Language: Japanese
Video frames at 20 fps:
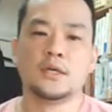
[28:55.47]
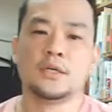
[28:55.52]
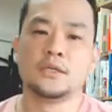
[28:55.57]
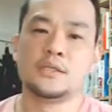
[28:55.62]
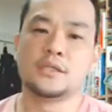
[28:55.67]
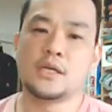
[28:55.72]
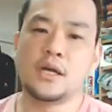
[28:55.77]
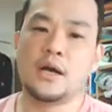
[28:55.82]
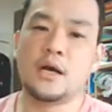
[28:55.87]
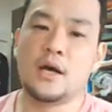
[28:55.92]

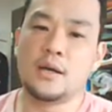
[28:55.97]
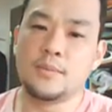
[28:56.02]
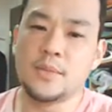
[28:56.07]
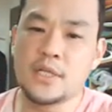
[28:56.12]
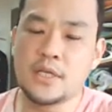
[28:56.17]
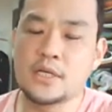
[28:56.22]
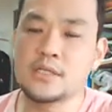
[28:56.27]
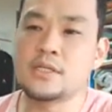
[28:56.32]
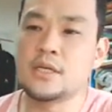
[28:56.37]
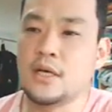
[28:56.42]
じゃあ
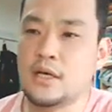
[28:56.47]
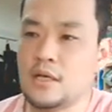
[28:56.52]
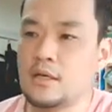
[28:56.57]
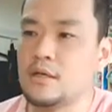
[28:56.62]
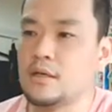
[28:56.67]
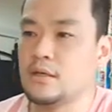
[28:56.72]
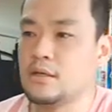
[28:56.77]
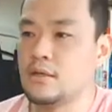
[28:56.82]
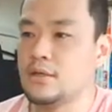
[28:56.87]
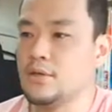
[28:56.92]
皆さ
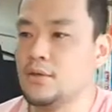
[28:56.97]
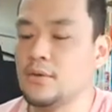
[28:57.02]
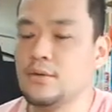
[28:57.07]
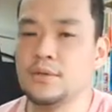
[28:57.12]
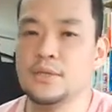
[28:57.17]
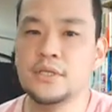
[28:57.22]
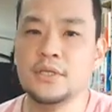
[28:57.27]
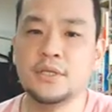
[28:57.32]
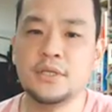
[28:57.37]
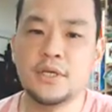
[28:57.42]
ん容
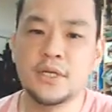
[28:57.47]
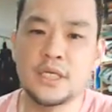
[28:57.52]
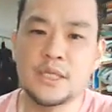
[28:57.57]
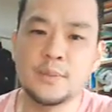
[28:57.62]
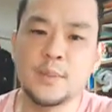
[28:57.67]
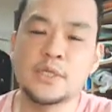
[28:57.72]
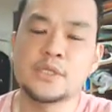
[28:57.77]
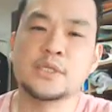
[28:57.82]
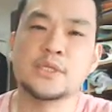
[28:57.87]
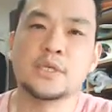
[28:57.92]
認でき
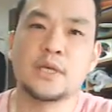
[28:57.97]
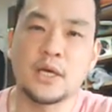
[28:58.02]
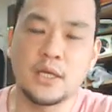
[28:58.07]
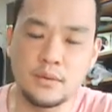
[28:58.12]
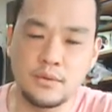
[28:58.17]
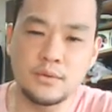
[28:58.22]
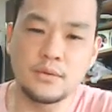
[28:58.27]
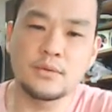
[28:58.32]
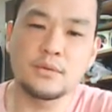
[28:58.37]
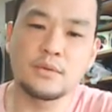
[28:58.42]
ますか
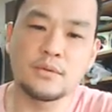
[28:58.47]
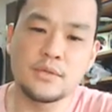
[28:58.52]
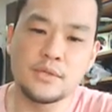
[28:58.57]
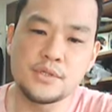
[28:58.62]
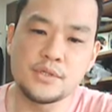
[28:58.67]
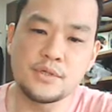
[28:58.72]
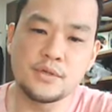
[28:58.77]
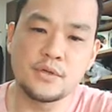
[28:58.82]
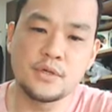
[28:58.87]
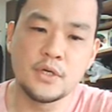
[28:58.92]
ということで
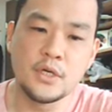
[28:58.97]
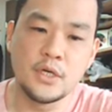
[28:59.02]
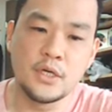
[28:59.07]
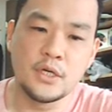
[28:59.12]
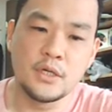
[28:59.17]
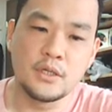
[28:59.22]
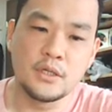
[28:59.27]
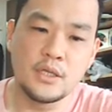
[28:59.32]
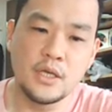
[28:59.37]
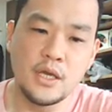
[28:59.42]
すよ。
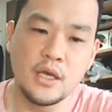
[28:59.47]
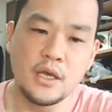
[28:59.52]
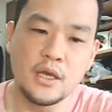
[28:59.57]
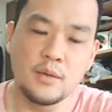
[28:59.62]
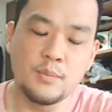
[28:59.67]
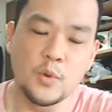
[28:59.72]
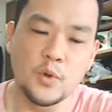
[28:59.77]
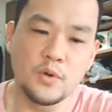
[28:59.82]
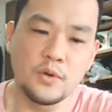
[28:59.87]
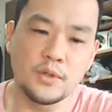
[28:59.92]
で、
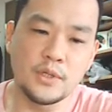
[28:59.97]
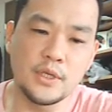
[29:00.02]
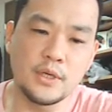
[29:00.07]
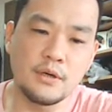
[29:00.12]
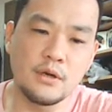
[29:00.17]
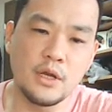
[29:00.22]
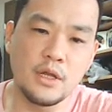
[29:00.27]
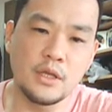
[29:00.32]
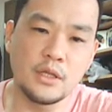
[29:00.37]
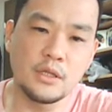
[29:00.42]
もろ手を
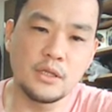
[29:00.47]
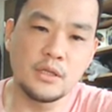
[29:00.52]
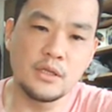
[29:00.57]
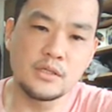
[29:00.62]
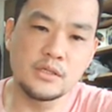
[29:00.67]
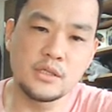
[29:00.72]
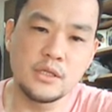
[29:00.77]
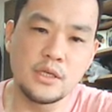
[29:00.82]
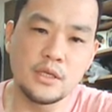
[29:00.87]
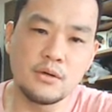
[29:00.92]
挙げてで
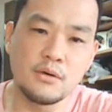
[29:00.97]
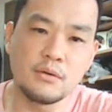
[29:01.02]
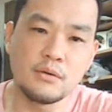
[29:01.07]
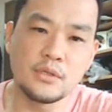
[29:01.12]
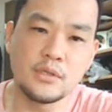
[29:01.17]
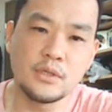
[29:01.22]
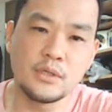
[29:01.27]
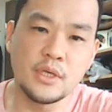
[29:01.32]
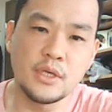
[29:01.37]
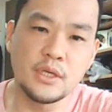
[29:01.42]
すね、容
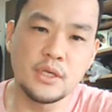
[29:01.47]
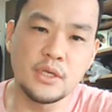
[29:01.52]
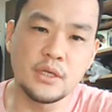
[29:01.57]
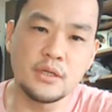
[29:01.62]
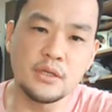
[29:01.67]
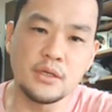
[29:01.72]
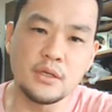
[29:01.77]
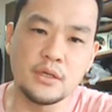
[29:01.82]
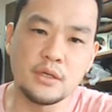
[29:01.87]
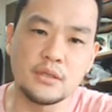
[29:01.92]
認でき
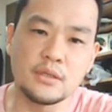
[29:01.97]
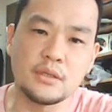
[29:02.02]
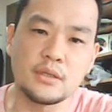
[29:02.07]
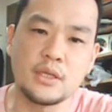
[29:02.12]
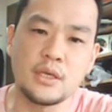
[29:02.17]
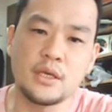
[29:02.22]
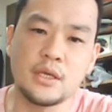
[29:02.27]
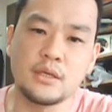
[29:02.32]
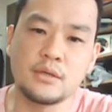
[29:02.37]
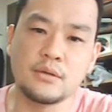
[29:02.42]
るっ
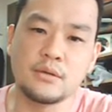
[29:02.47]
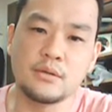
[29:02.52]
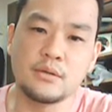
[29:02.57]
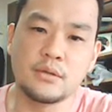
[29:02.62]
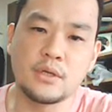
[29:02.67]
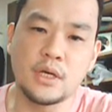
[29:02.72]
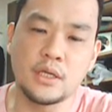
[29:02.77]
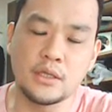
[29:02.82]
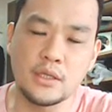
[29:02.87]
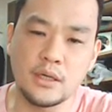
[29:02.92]
ていう
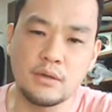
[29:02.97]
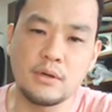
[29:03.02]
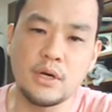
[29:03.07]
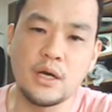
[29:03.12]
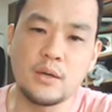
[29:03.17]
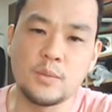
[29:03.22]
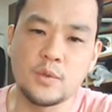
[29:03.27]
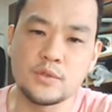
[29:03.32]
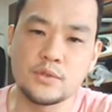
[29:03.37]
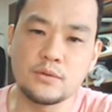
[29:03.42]
方
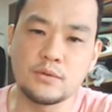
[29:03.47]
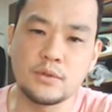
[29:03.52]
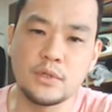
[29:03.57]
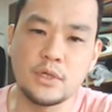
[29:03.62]
は、もうその